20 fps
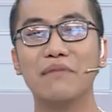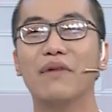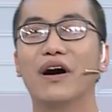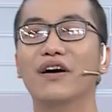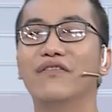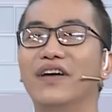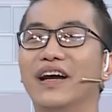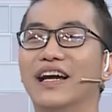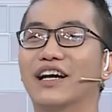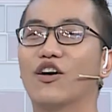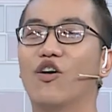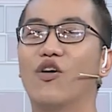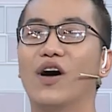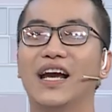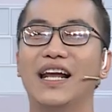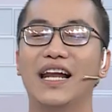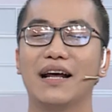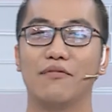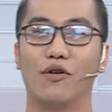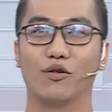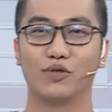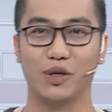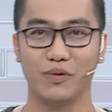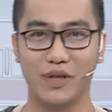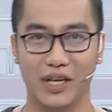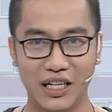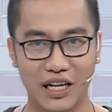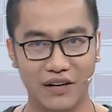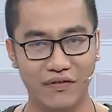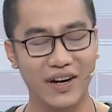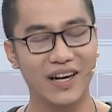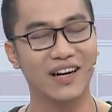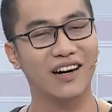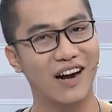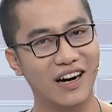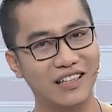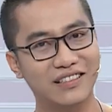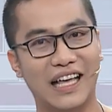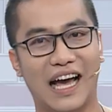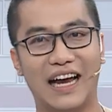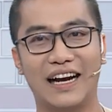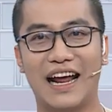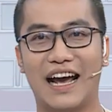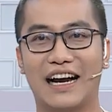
Bởi vì cô ấy là một trong những diễn viên rất tài